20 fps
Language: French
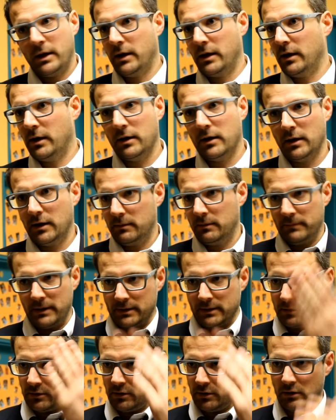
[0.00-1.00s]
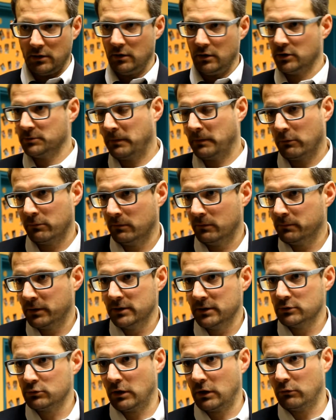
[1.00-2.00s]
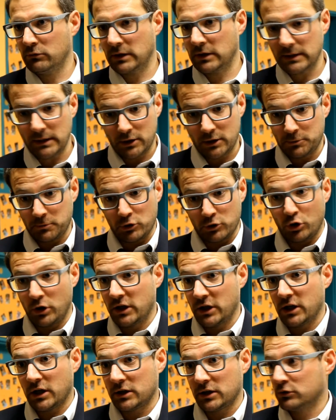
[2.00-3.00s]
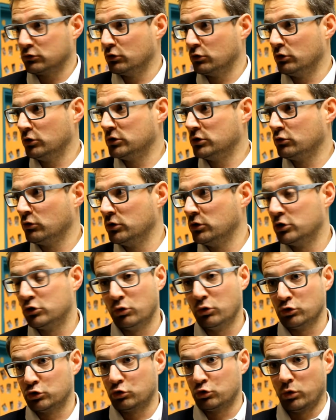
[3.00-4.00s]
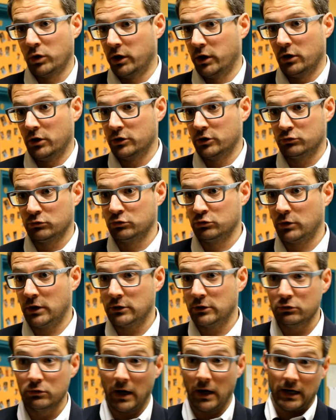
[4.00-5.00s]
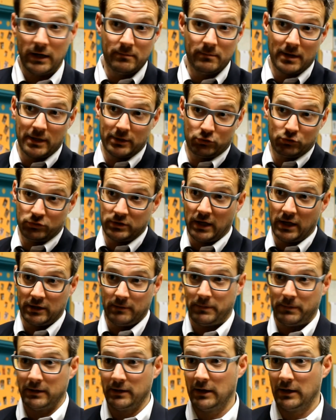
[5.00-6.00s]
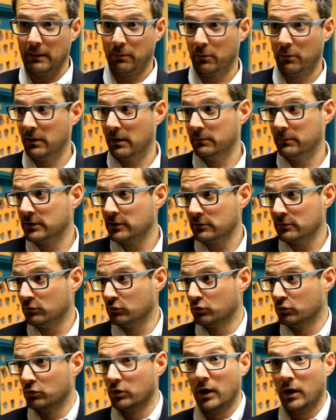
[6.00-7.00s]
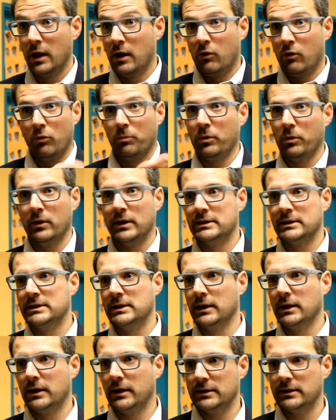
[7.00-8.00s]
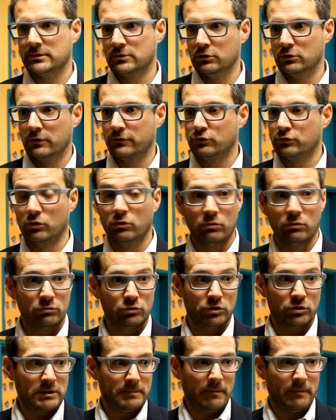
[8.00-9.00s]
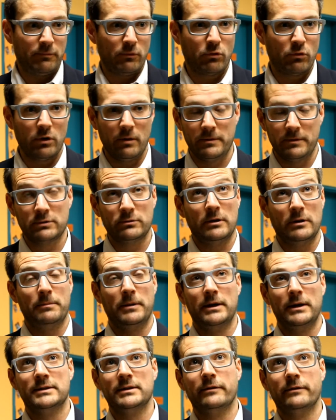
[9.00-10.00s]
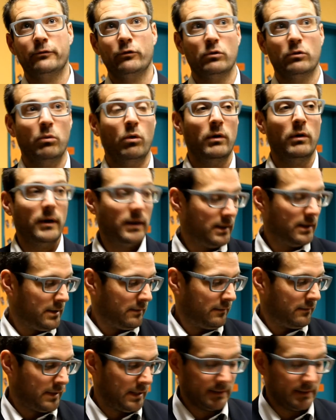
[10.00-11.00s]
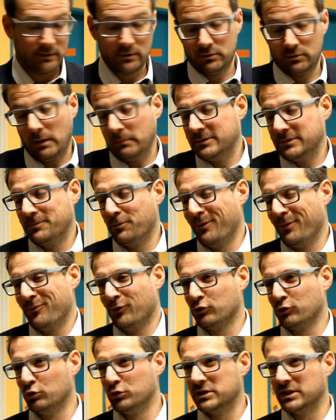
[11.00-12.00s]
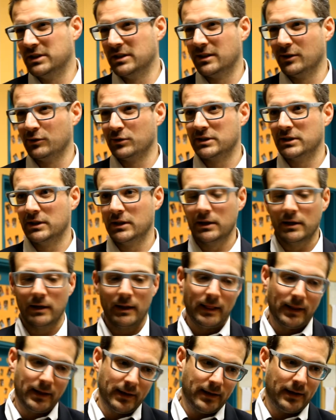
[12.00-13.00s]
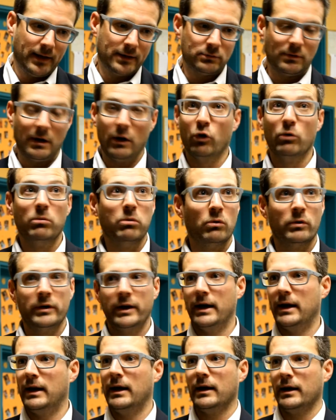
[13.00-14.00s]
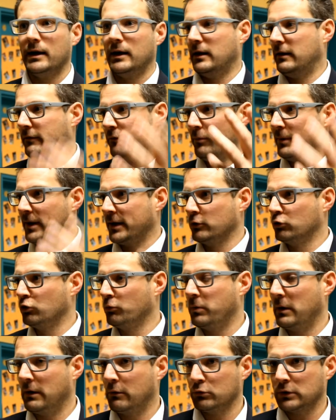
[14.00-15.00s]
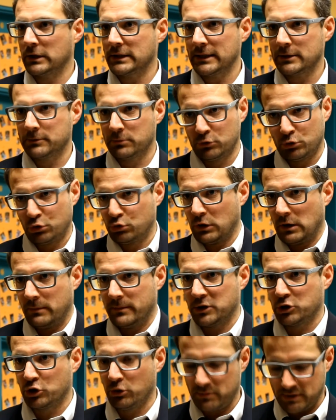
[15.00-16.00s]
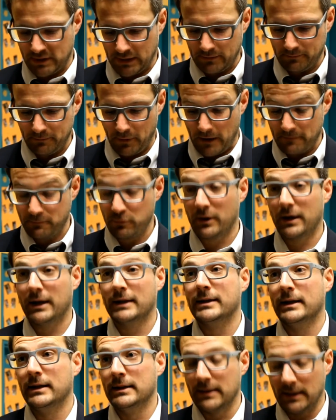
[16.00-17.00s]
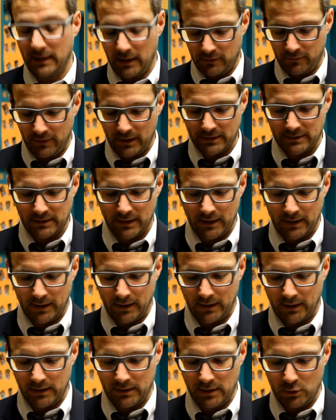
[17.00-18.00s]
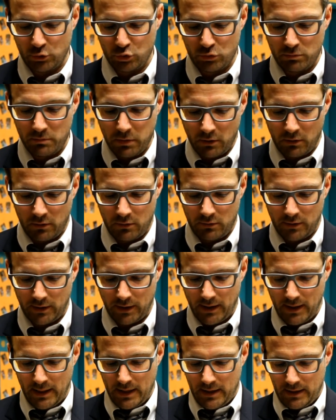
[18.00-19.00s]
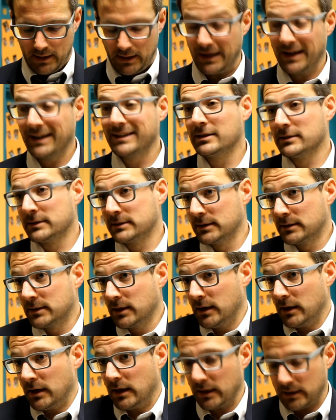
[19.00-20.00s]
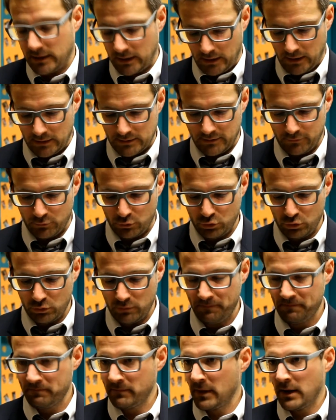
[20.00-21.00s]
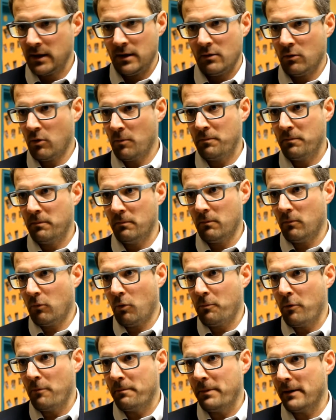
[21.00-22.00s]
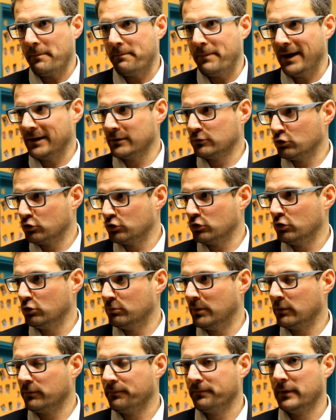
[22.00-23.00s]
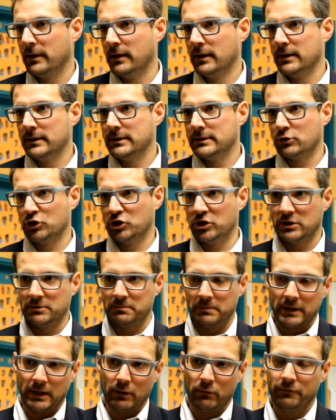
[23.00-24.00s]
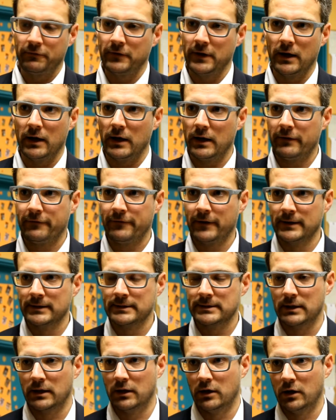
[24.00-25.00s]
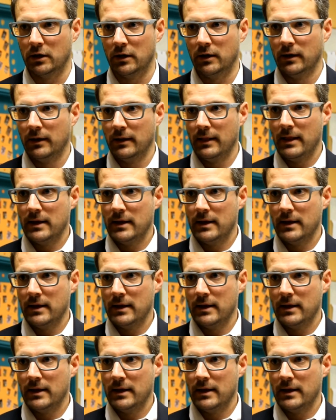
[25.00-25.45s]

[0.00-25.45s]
Et euh, là, elles mettent, euh, je sais pas combien de paniers sur la contre-attaque. Et je pense que l'écart, il, se, construit, là-dessus. À l'image du dernier panier de la première mi-temps, où on prend un tir, il reste 9 secondes, je ne sais pas pourquoi, parce qu'on n'a pas les infos. Bon, voilà, un petit peu un manque de lucidité aussi. Elles ont un rebond, on est à l'arrêt, elles vont marquer deux points à contre-attaque. Je pense que sur un match comme ça, par rapport à la qualité de l'adversaire, la qualité du banc et, l'intensité à laquelle elles évoluent, on ne peut pas perdre ce genre de ballon. Ce que j'ai expliqué aux filles à la fin, c'est. Euh,